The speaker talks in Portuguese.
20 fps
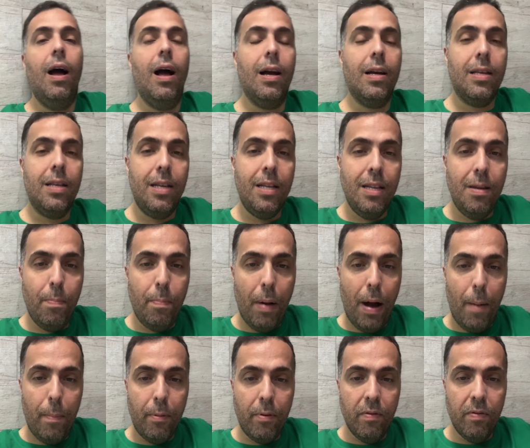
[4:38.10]
aqui de
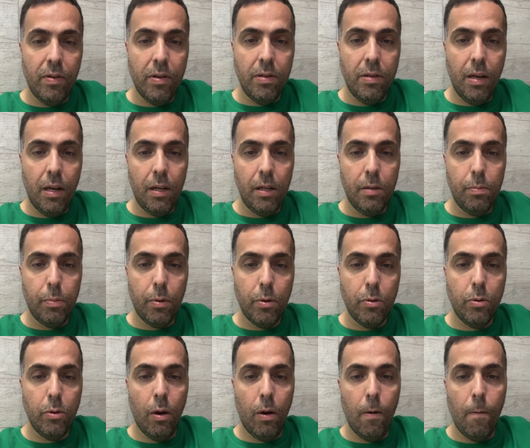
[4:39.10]
papo com vocês.
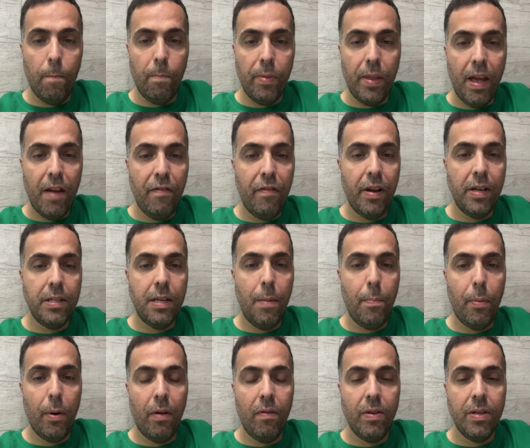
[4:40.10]
Professor,
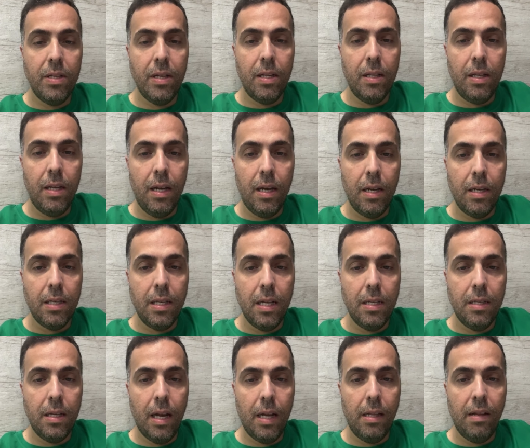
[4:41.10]
refazer provas antigas
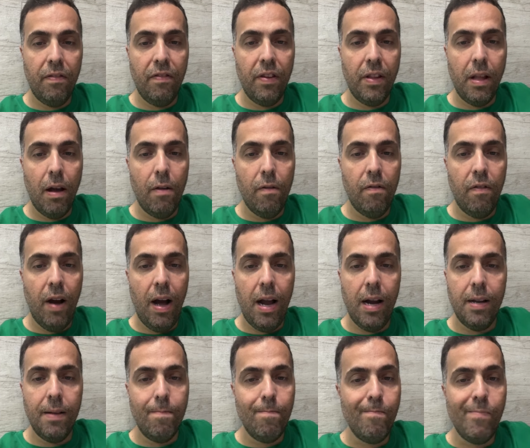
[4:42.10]
nessa reta final
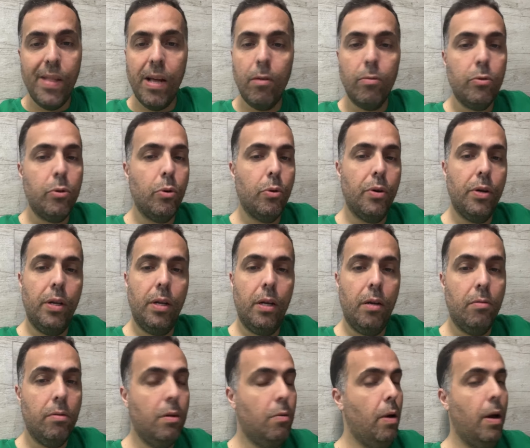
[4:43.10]
vale? Não, Tony,
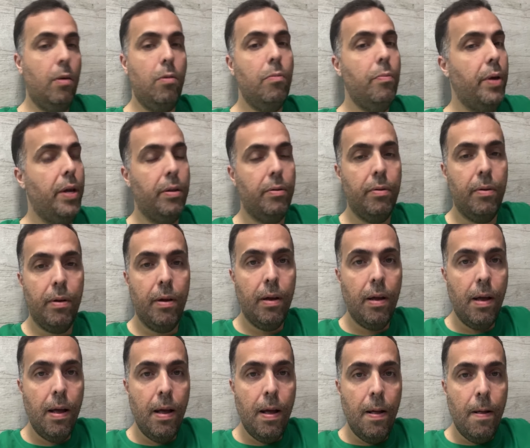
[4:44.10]
eu não recomendo.
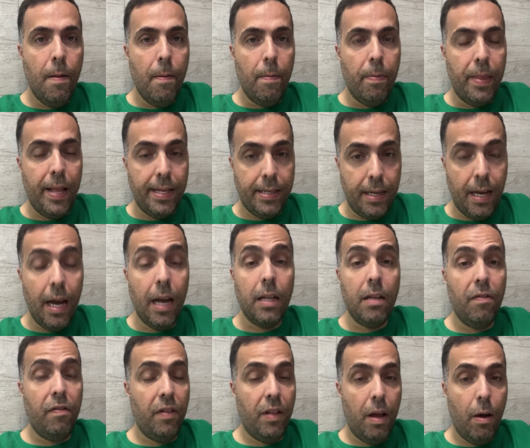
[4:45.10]
Nessa
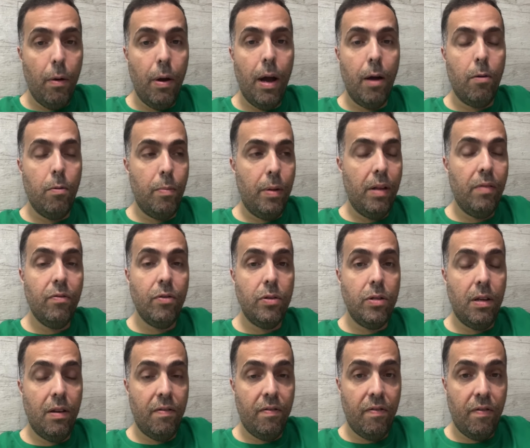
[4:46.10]
reta final, eu recomendo
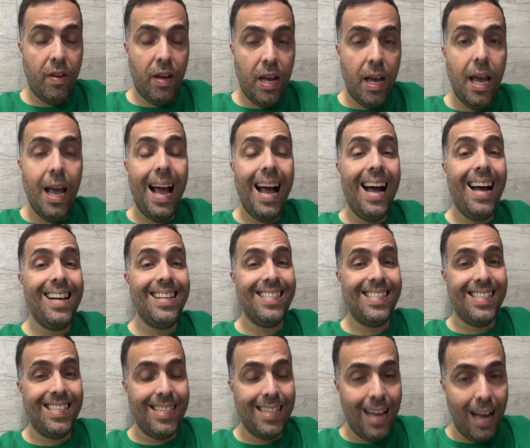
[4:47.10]
você ver
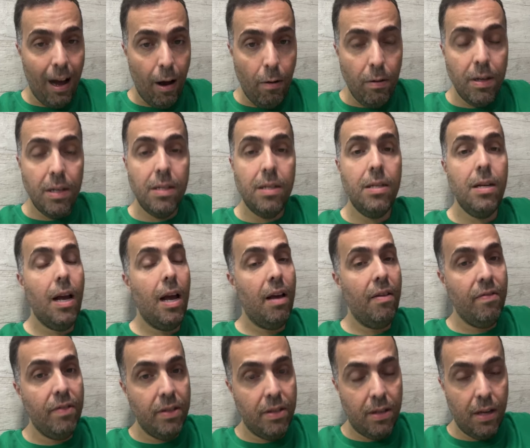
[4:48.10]
as aulas de
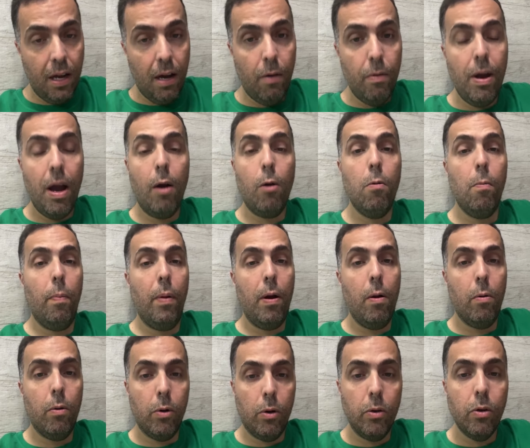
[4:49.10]
revisão e
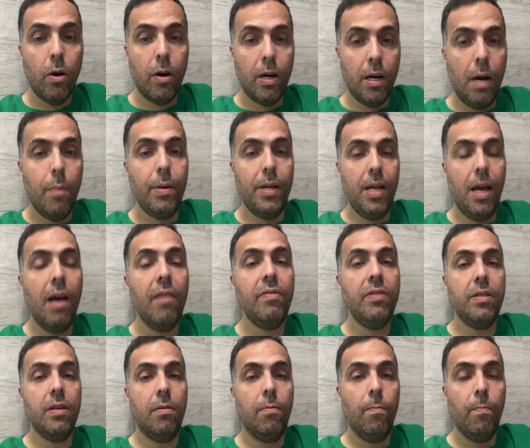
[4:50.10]
acompanhar o cronograma de
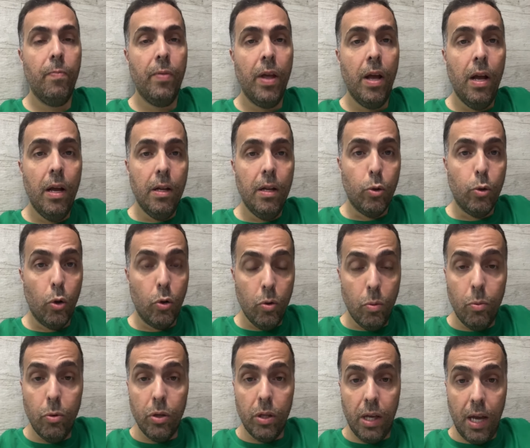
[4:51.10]
revisão.
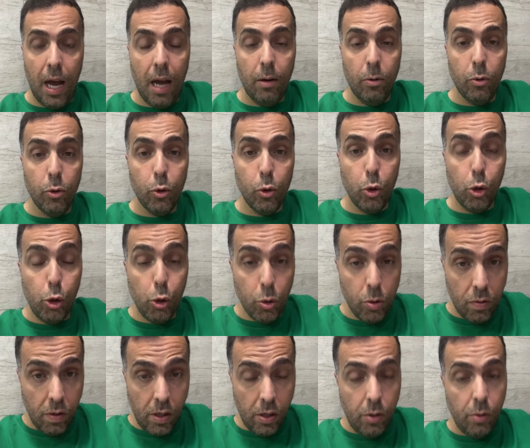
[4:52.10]
Todo mundo que é aluno do
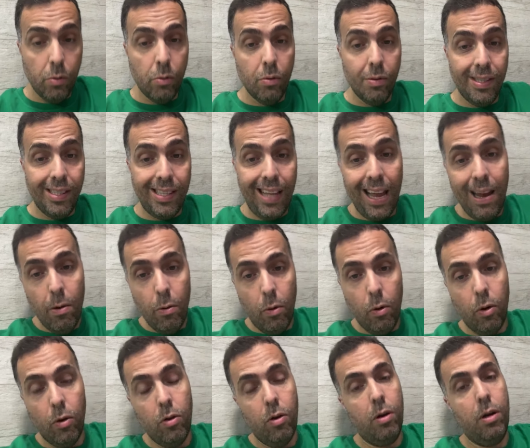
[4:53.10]
JUS 21 tem o
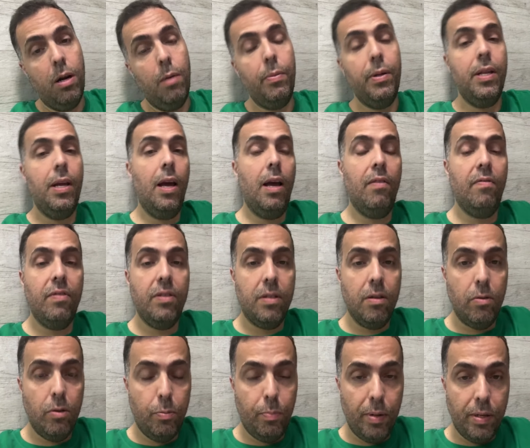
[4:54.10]
cronograma de
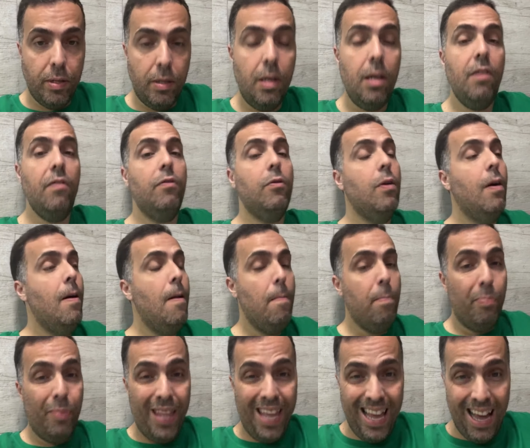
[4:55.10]
revisão específico,
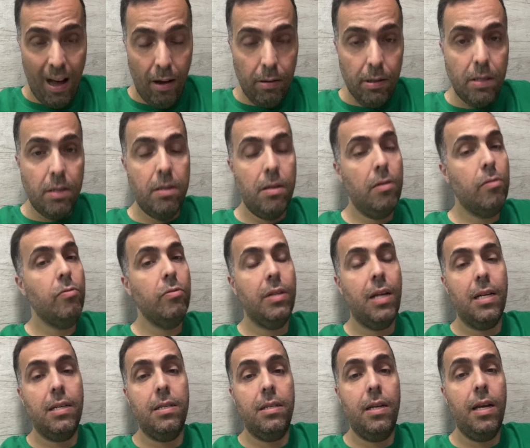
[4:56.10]
tem aula de
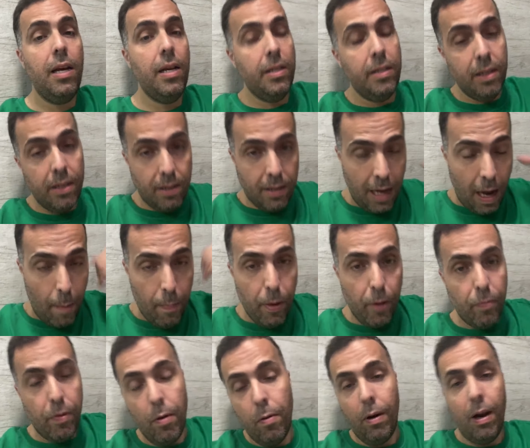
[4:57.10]
segunda a sexta,
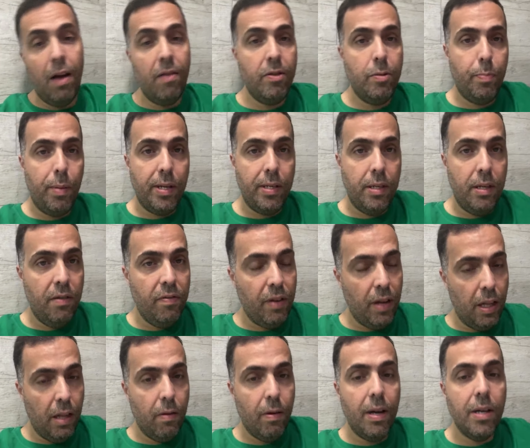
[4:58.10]
sábado eu tenho um live
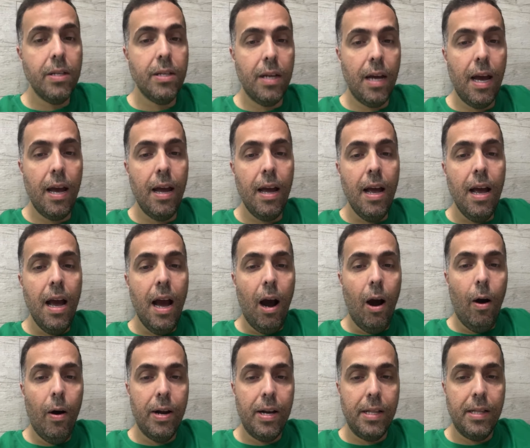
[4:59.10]
específico, então acho que é
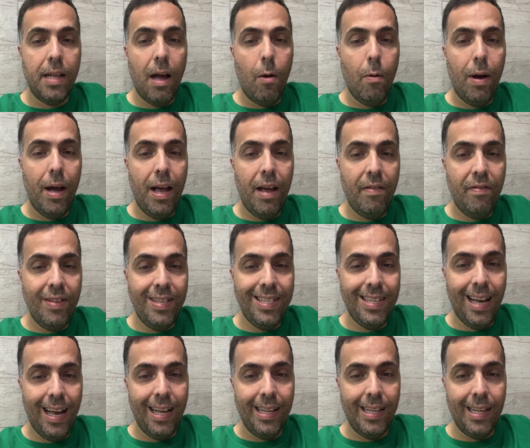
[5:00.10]
hora de dar uma
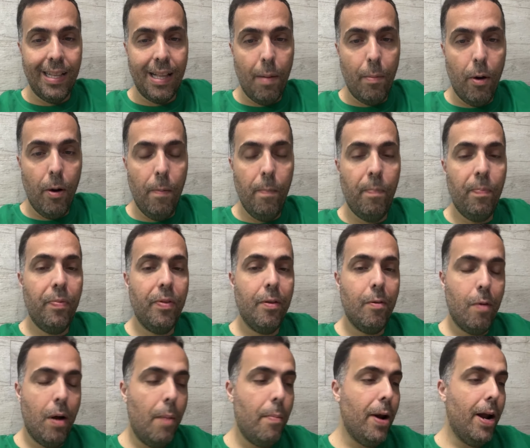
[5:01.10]
revisada, tá bom?
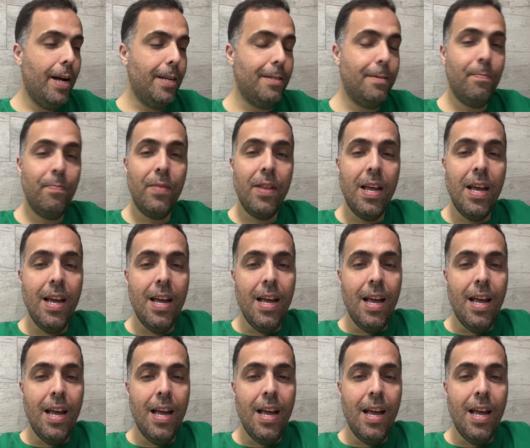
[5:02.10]
Um abraço.